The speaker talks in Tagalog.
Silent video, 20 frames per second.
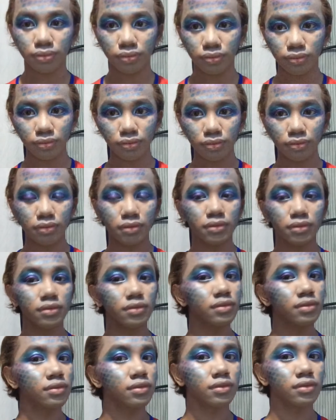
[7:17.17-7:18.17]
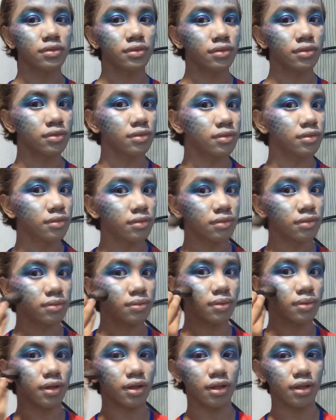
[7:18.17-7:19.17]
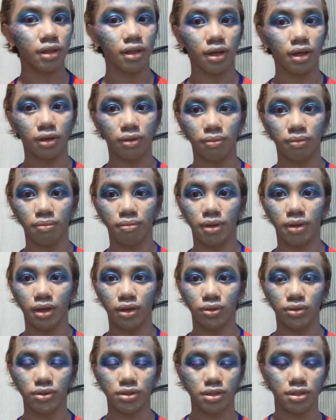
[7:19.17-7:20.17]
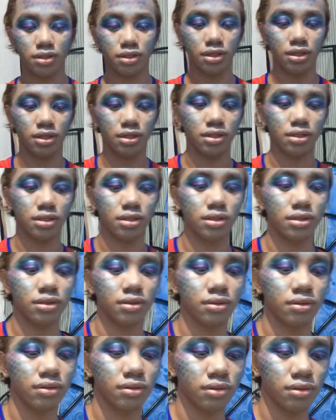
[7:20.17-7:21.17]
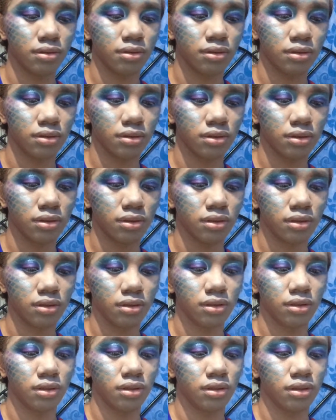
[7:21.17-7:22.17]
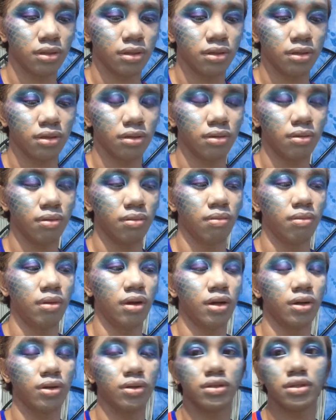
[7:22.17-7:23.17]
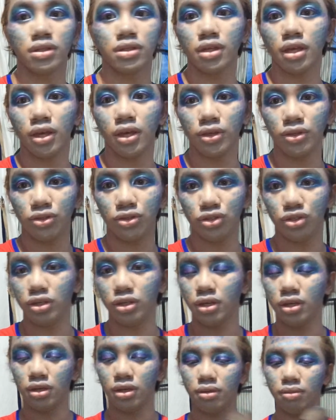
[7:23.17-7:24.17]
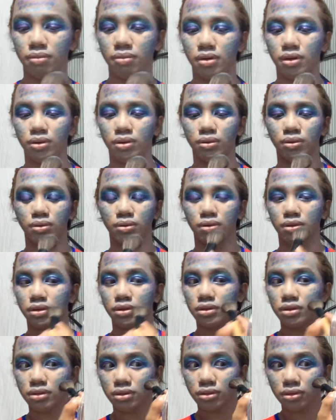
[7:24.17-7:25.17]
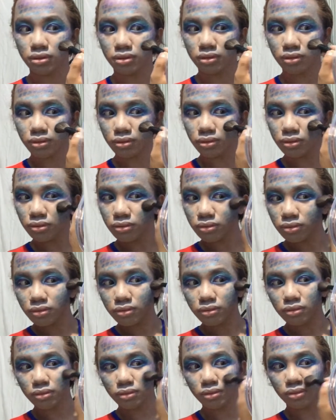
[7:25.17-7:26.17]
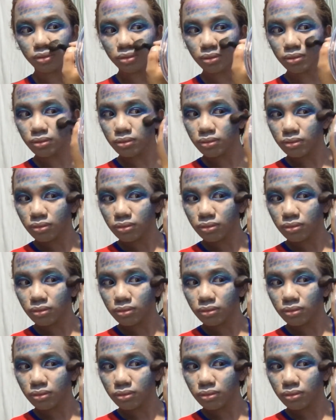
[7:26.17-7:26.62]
oh, pak. oh, ang ganda mo, sis. Pak, pak, pak. So, ayun na nga. Lagyan din natin sa Kabilang pisngi,